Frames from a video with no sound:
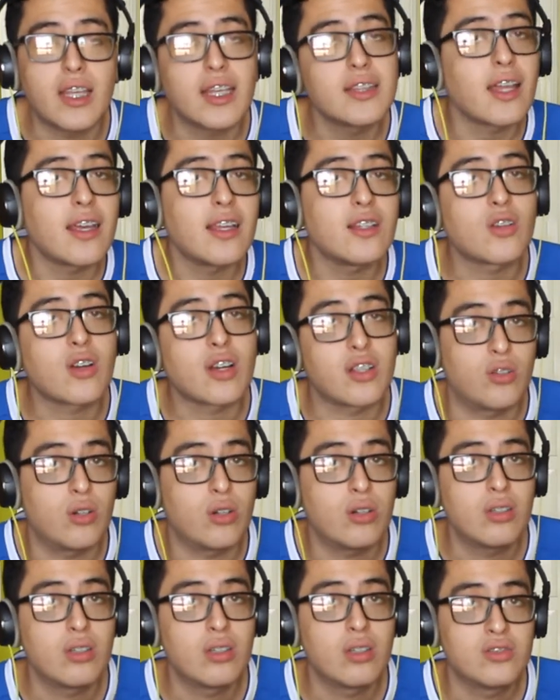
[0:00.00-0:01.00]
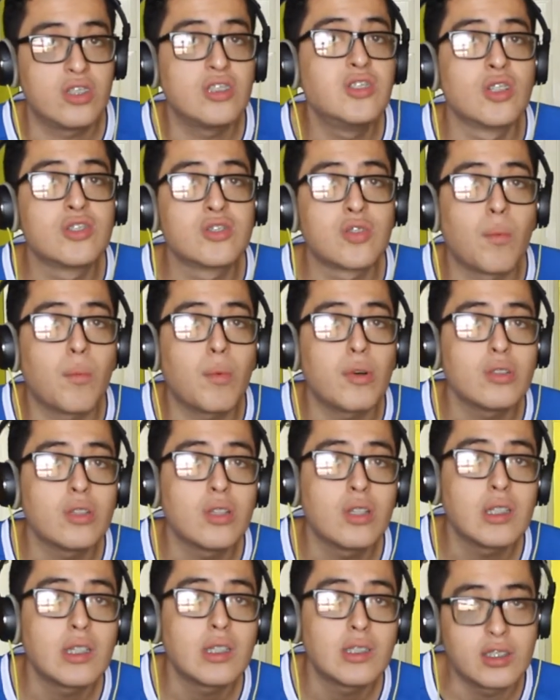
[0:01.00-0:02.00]
¿Quién te ha dicho que no? Si lo somos.
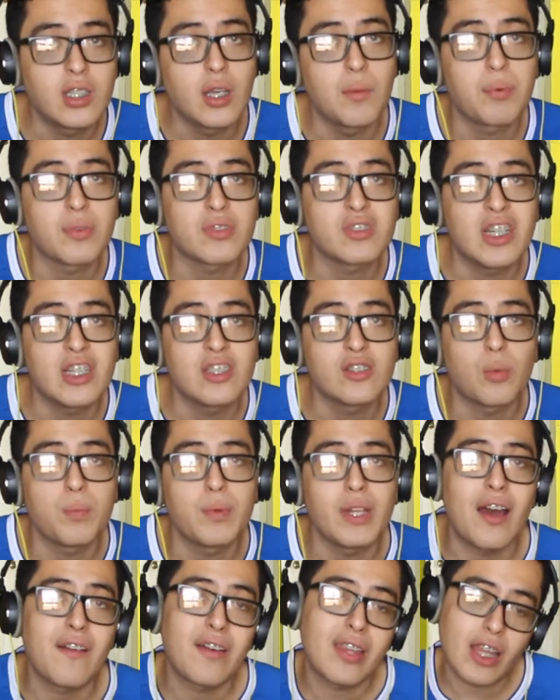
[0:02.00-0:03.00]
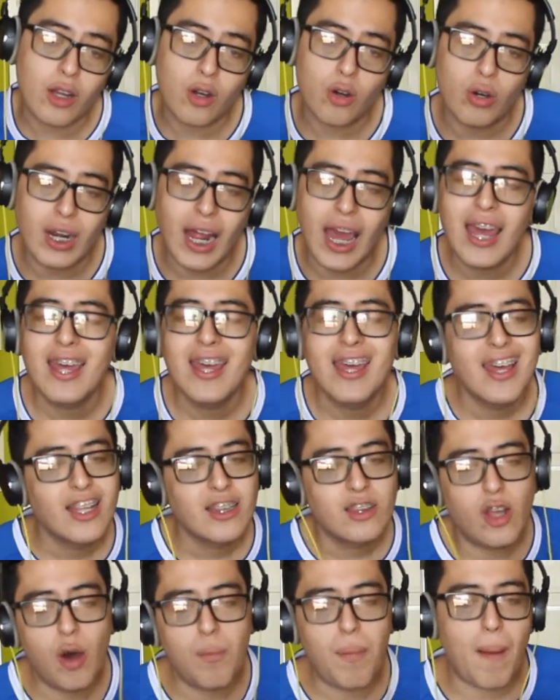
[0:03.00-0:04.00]
100%, mira, ve decora.
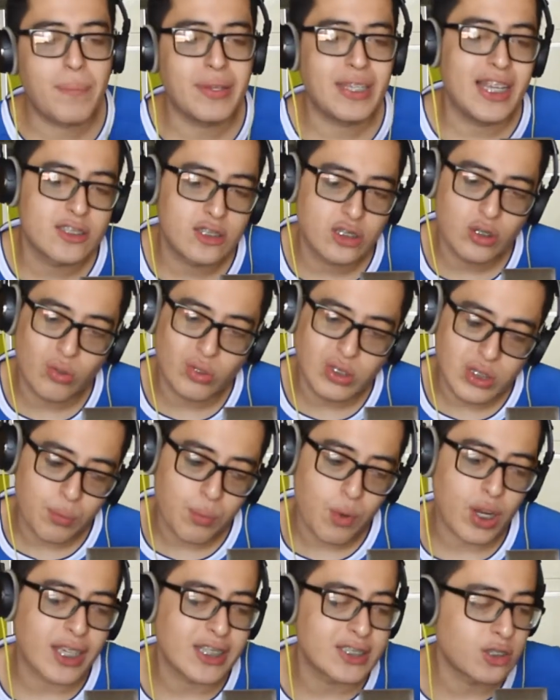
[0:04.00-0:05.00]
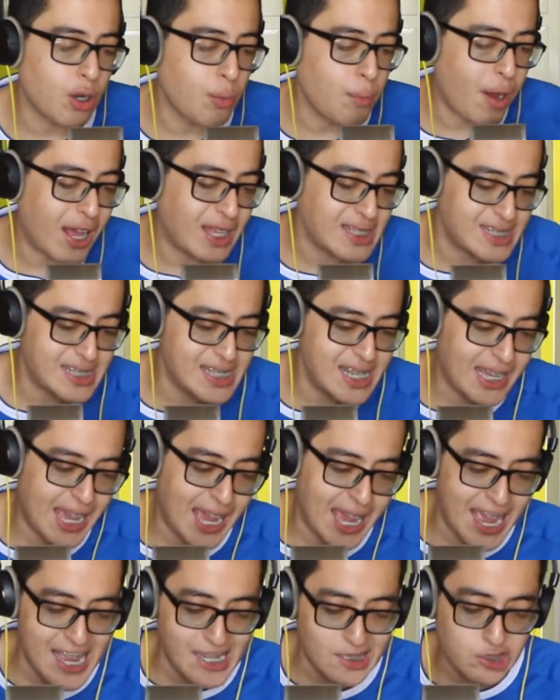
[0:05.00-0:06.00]
No, papi, eso es lo último que somos, así
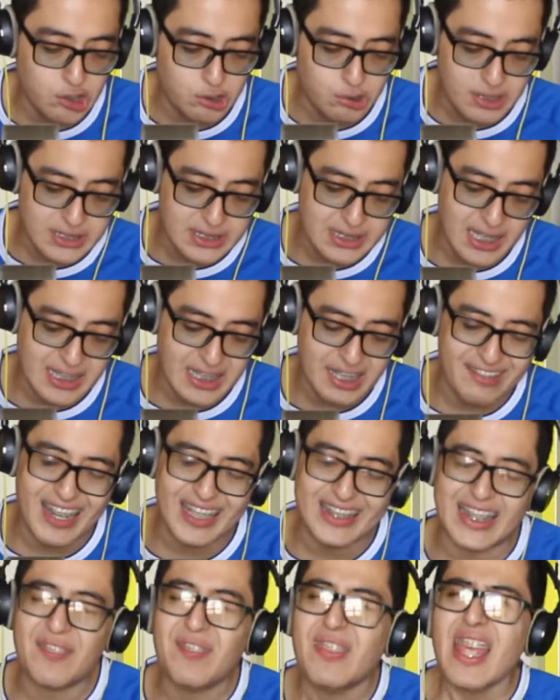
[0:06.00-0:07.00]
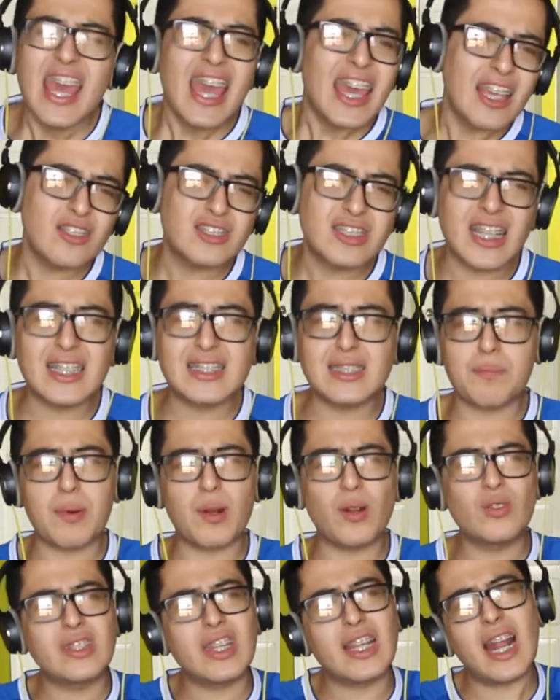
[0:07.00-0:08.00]
que eso no está en debate. Y ustedes se
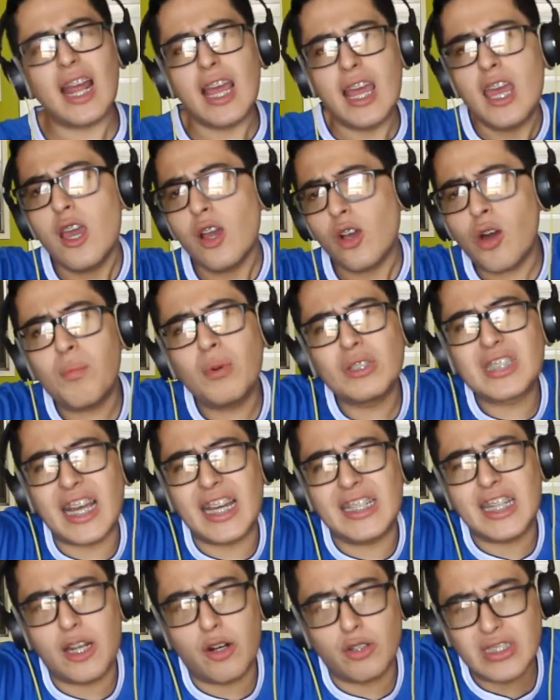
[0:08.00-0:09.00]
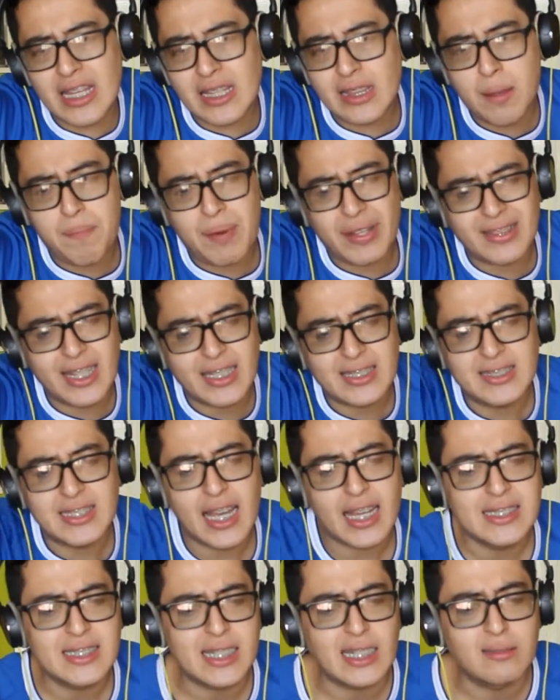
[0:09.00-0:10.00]
preguntarán, ¿cómo se generó la independencia
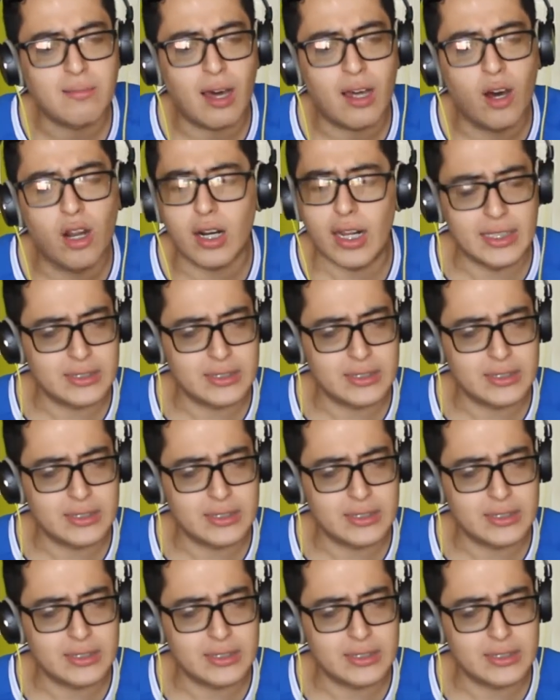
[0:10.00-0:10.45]
en El Salvador?